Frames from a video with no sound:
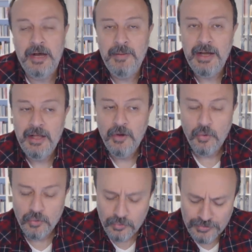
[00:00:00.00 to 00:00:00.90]
Ama
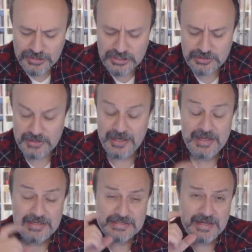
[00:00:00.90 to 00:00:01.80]
onun dışında
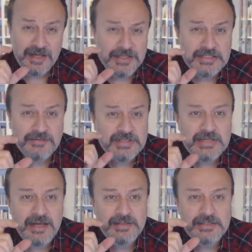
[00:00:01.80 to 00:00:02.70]
sadece ve
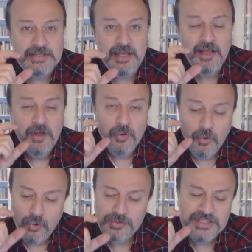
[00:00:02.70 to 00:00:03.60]
sadece
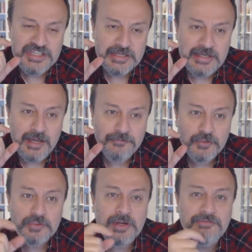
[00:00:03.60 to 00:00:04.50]
orada çekilen
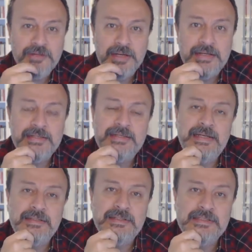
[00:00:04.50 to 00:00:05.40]
fotoğraflarla
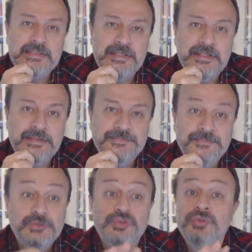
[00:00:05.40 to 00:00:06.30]
ilgilendi insanlar.
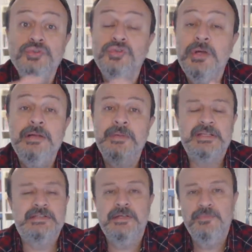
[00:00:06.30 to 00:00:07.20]
Şunu
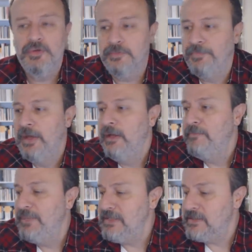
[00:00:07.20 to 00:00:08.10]
söylemek istemiyorum.
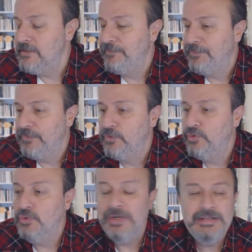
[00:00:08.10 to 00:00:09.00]
Biz
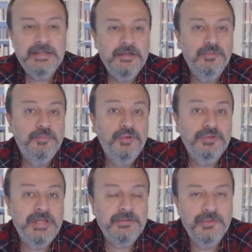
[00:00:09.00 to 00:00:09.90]
Dünyadaki bu
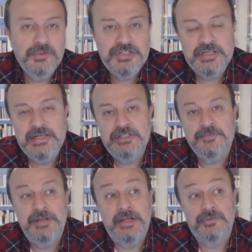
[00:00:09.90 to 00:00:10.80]
büyük teknolojik
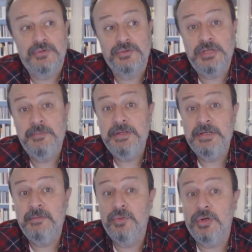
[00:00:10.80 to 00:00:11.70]
gelişmeden, sosyal
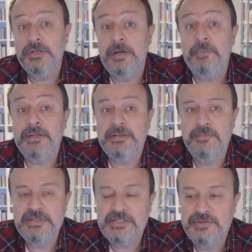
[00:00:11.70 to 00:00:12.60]
medyanın bu kadar
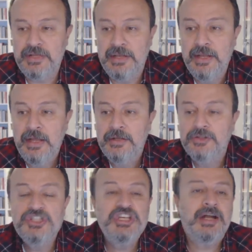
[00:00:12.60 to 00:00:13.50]
patlamasından,
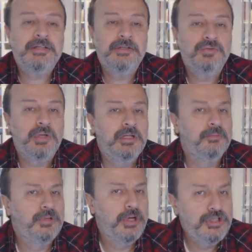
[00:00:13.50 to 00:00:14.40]
dışarıda
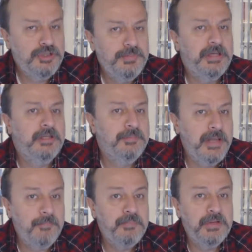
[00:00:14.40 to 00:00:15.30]
duralım, karışmayalım,
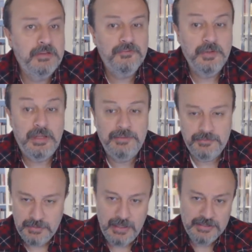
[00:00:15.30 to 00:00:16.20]
yapmayalım falan.
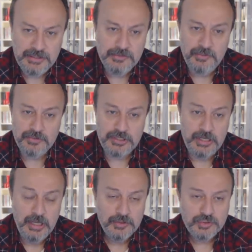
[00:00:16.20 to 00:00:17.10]
Ya her şeyden
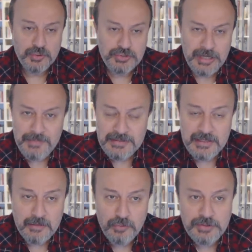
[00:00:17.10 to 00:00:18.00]
önce sosyal
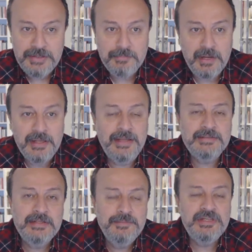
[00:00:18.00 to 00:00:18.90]
medyayla bu kadar
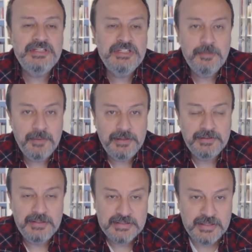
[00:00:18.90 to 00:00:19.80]
bağlantılı bir iş yapan
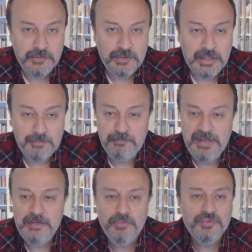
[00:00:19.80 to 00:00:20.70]
insan olarak
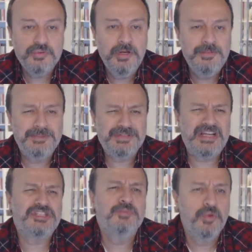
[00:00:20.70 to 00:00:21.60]
benim bunu söylemem
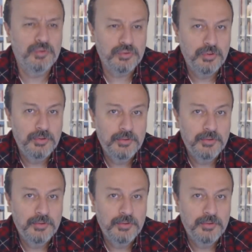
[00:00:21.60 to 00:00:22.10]
saçma olur.